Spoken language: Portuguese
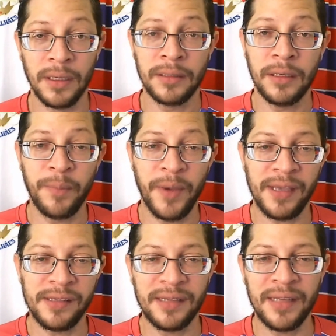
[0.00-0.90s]
Em que
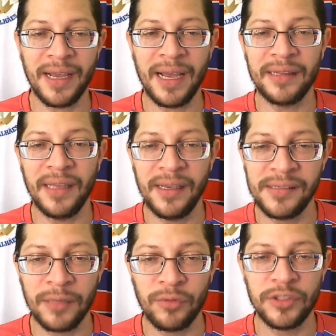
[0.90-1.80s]
pese a
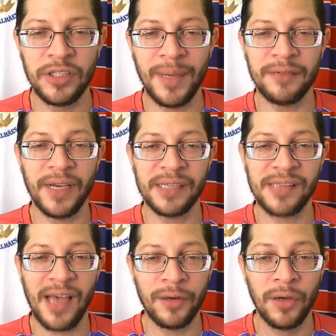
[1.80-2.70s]
decadência do time
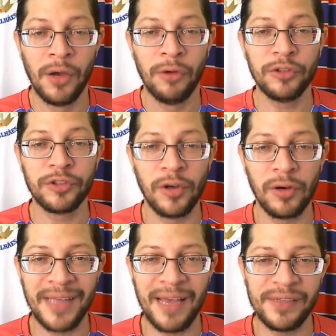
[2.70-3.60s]
adversário, o
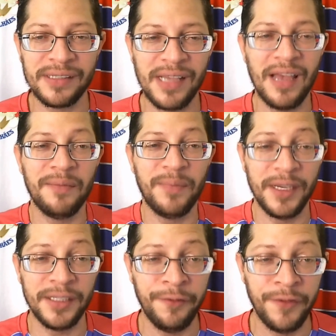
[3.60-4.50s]
jogo deve ser
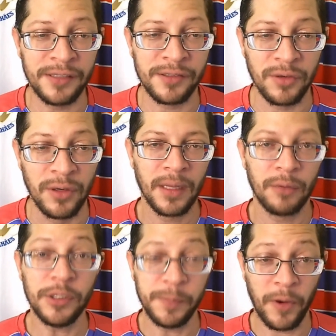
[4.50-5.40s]
bem difícil.
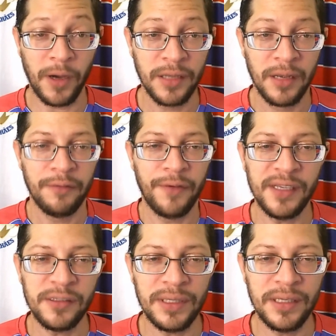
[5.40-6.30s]
O esporte
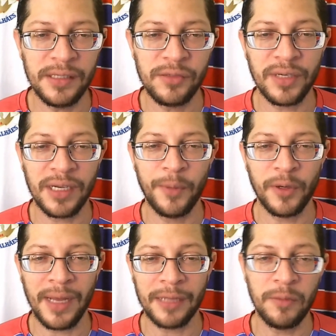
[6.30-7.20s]
fez um início de
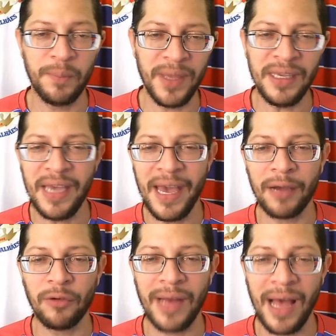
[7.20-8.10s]
campeonato bem
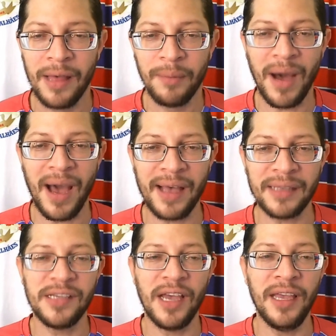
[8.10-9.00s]
irregular,
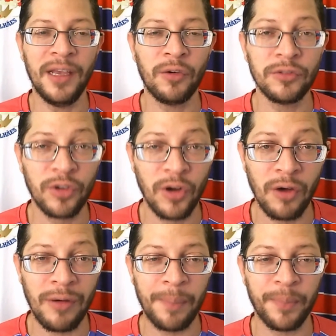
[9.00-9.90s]
mas se
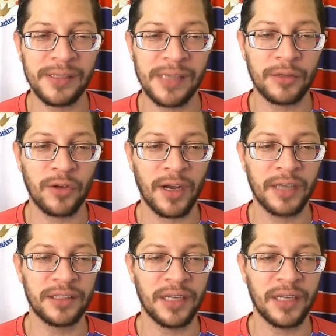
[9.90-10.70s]
reencontrou após a troca de